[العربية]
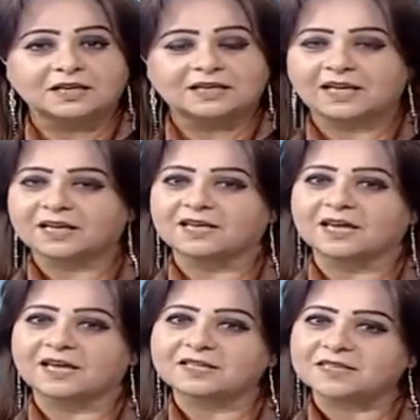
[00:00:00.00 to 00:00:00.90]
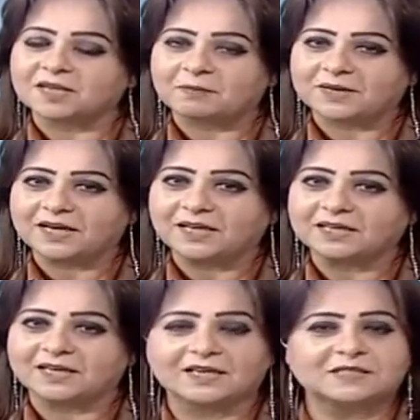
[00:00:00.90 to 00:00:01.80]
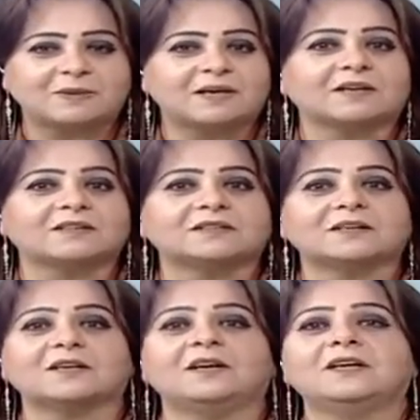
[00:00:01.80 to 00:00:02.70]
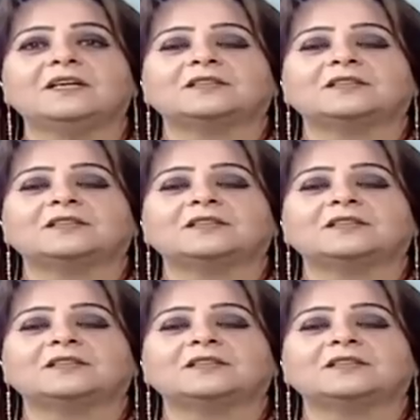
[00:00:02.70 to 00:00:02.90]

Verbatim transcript: لكن جهازك المناعي جهاز بالغ الدقة